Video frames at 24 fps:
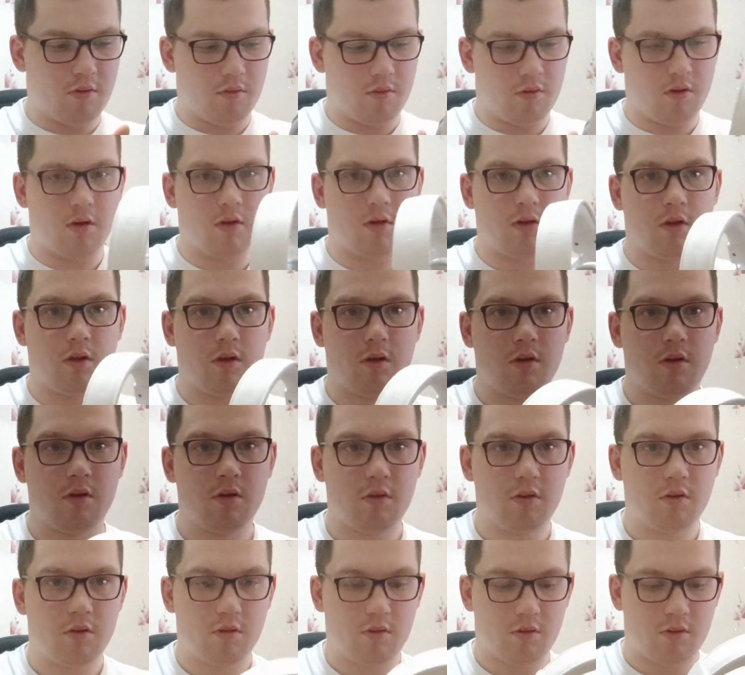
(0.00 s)
у нас, да?
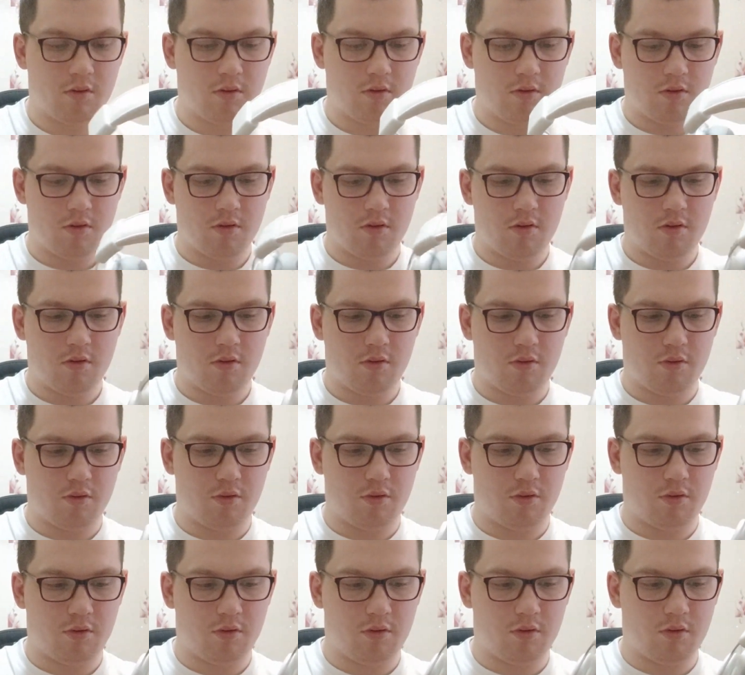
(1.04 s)
То
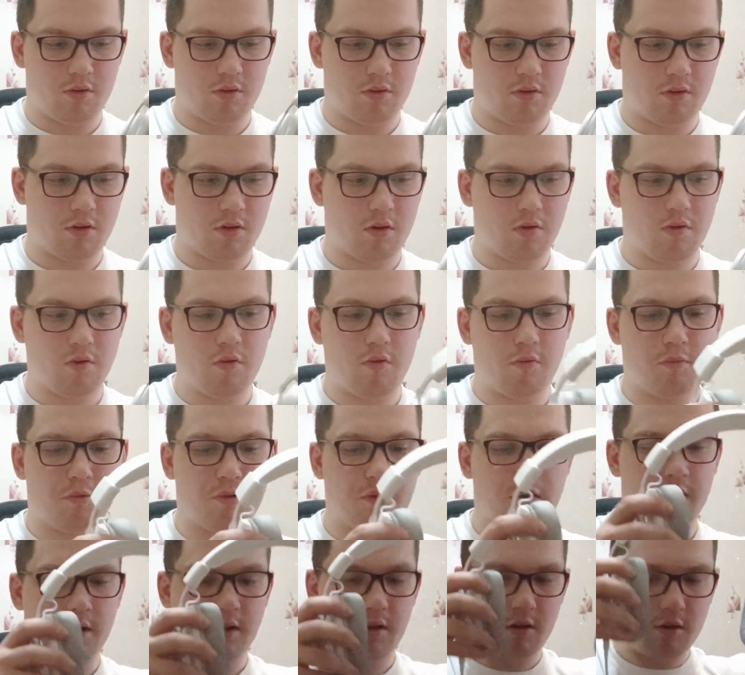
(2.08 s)
есть э, такого
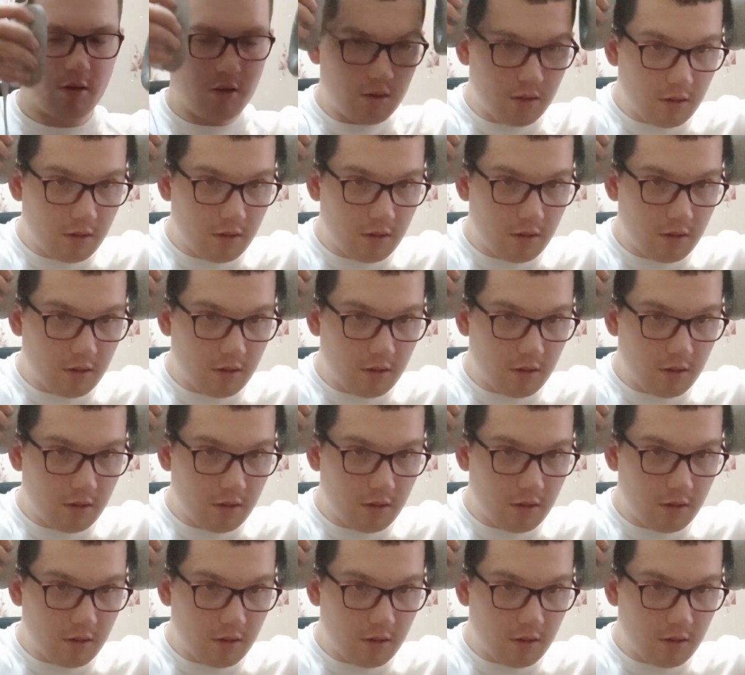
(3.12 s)
плана.